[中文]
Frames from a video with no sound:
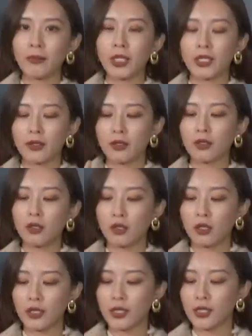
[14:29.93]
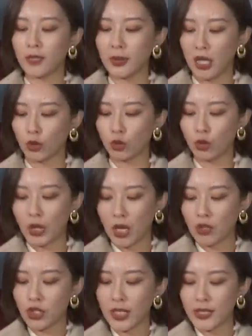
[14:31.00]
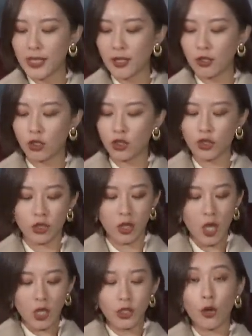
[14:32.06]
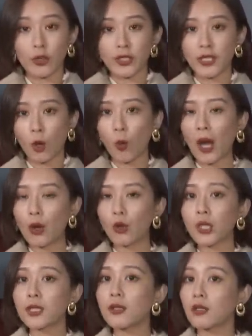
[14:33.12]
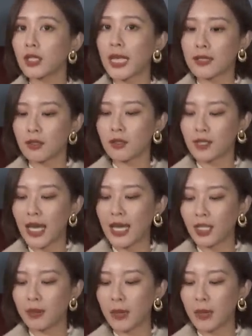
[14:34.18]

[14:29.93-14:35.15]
米色的细节比较多，然后这件呢是有一些花灰色的颜色在里